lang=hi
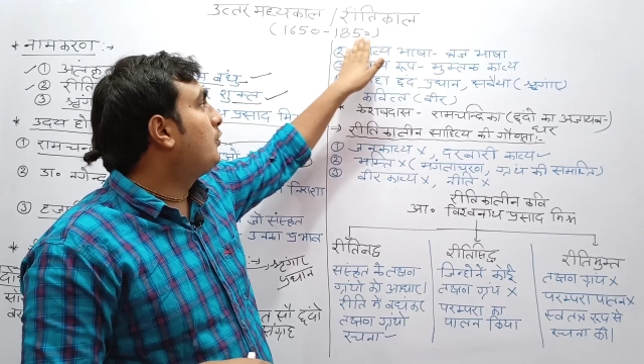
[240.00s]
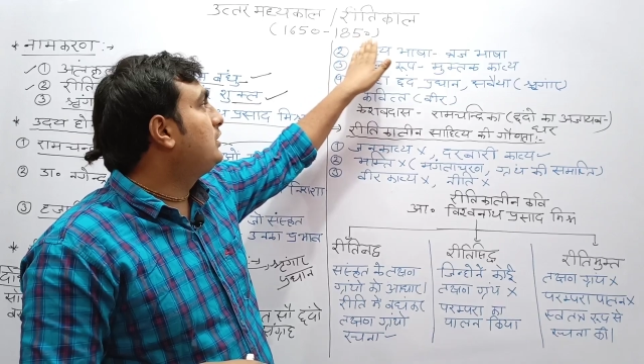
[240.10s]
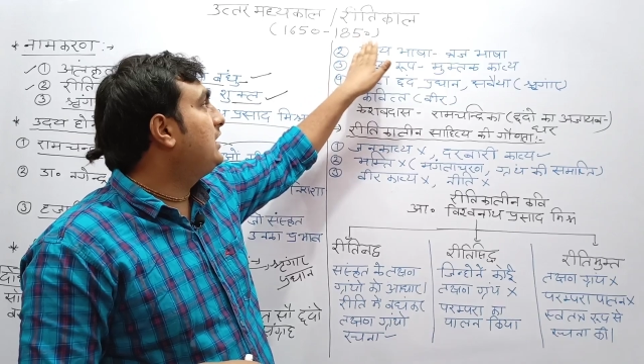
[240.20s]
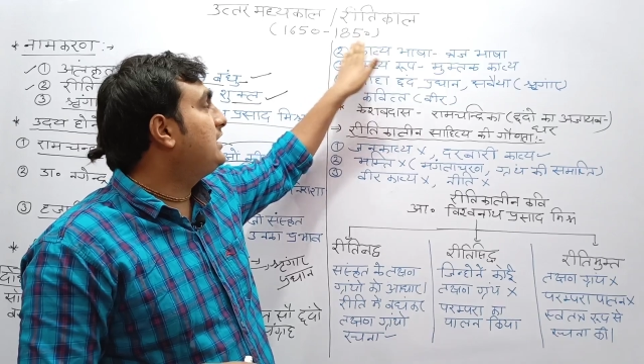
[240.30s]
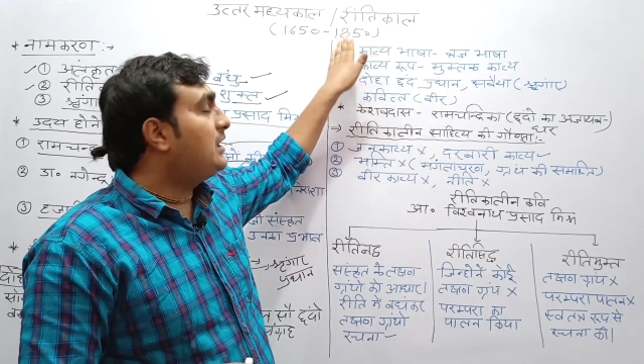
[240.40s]
और वो
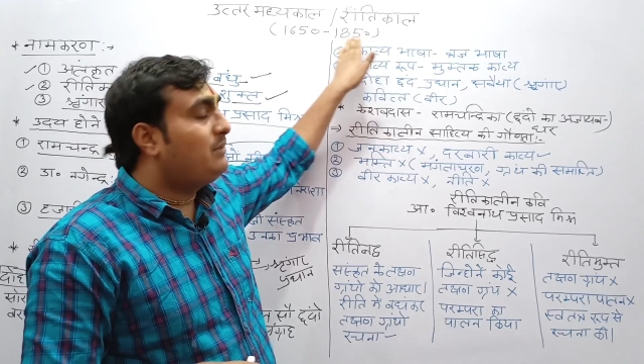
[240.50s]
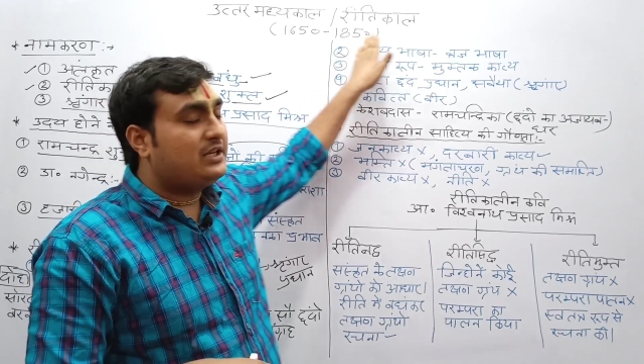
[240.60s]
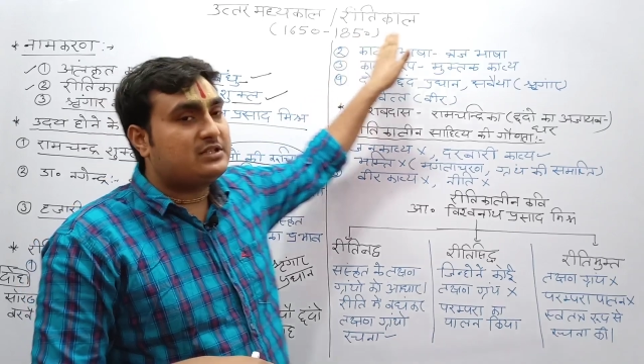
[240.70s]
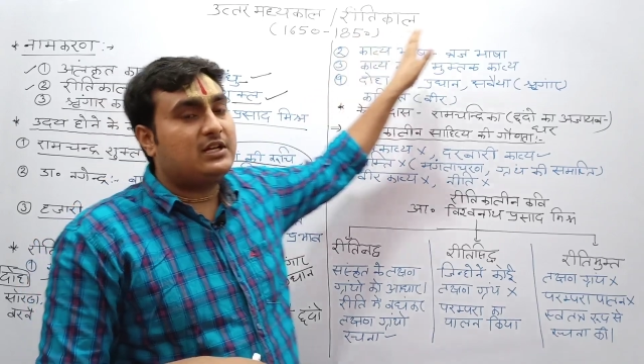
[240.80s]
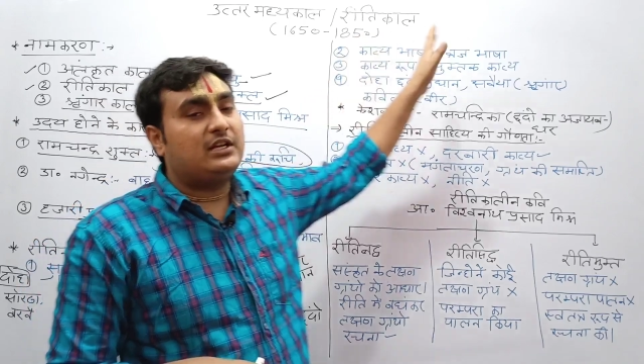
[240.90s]
धीरे धीरे
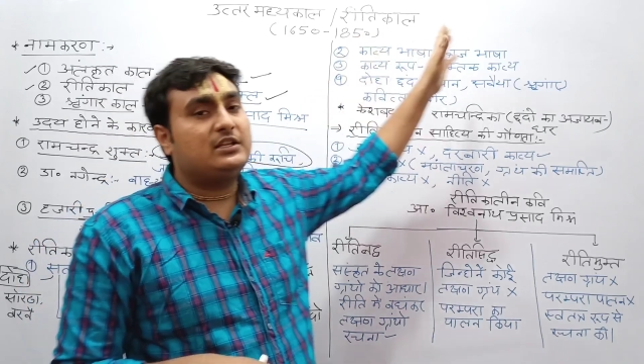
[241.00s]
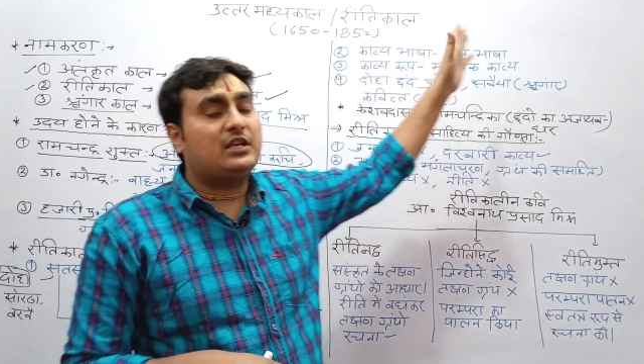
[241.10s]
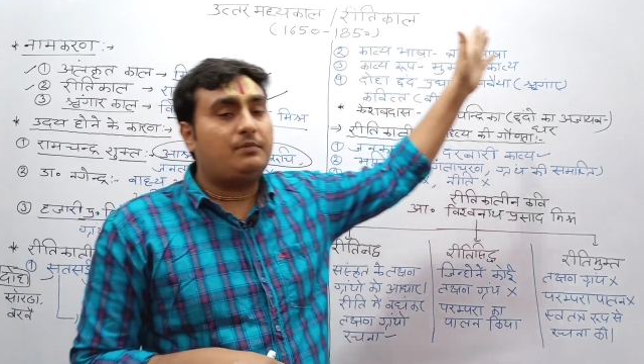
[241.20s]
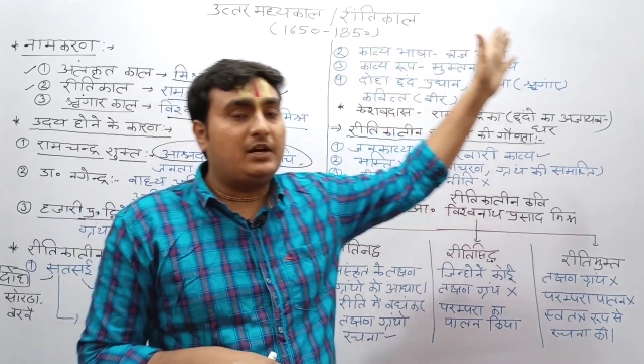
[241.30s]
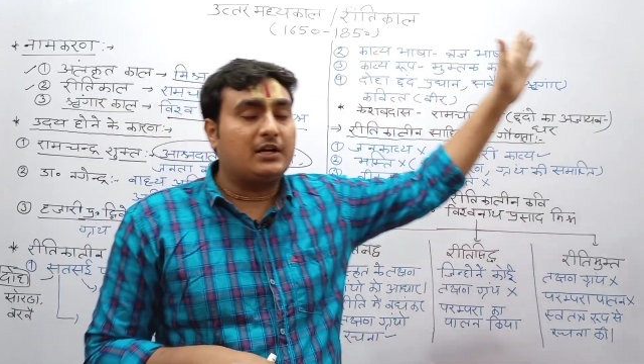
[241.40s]
ब्रिटिश काल की
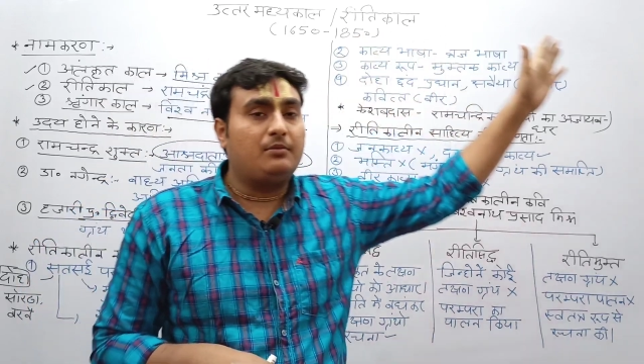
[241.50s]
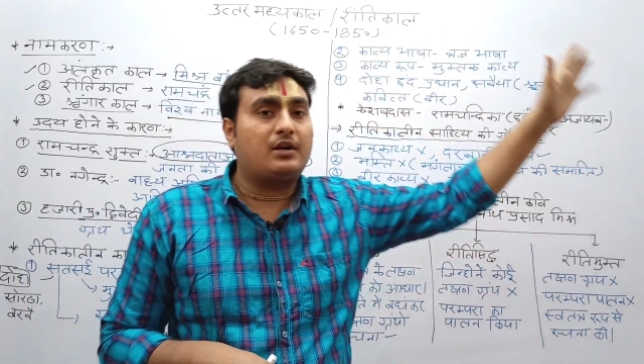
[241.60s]
तरफ आगे